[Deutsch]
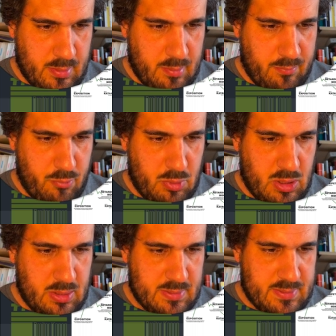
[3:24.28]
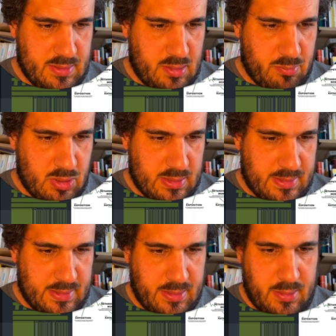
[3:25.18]
Füge ich das hier mal
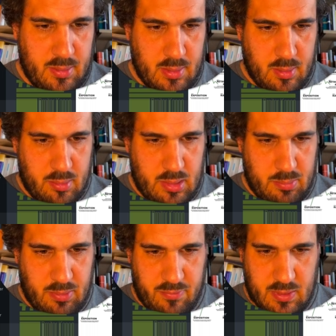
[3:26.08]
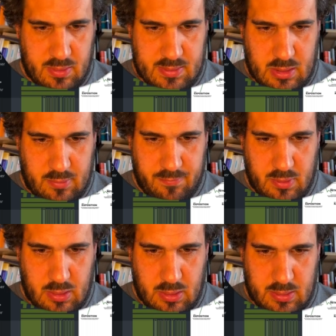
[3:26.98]
ein, nehme Franz
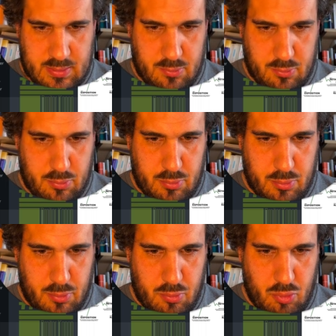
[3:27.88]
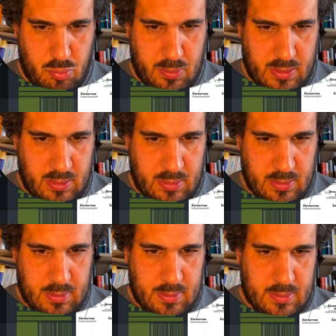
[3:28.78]
Kafka so rüber.
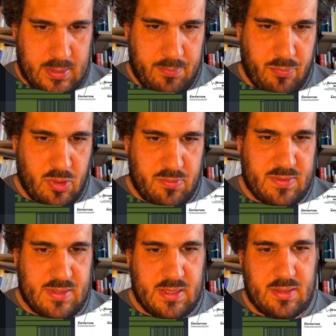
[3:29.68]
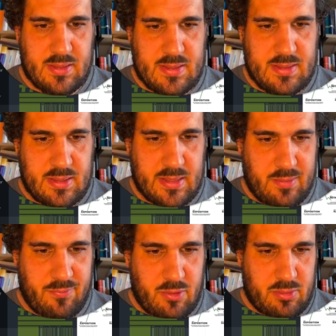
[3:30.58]
Ähm, und Sie sehen, das ist dann
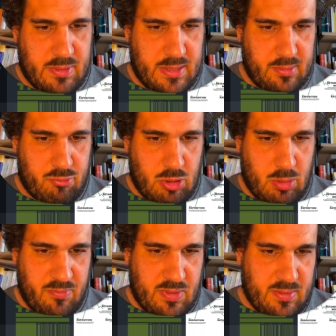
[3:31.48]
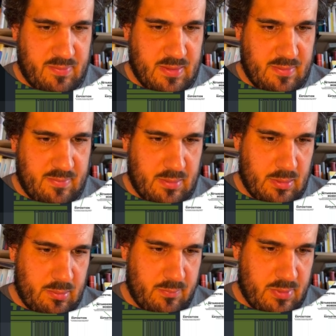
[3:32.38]
einfach Drag and Drop, wie wenn das jetzt
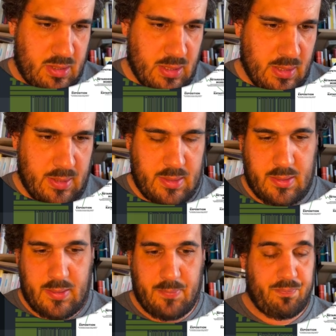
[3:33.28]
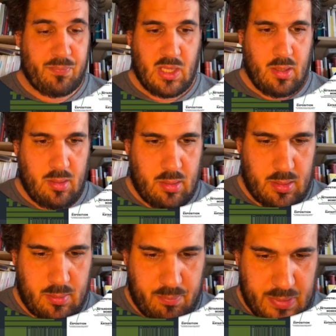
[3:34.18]
irgendwie ähm,
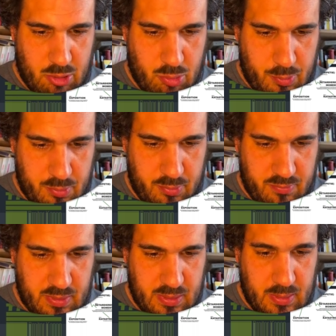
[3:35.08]
ähm, PowerPoint wäre.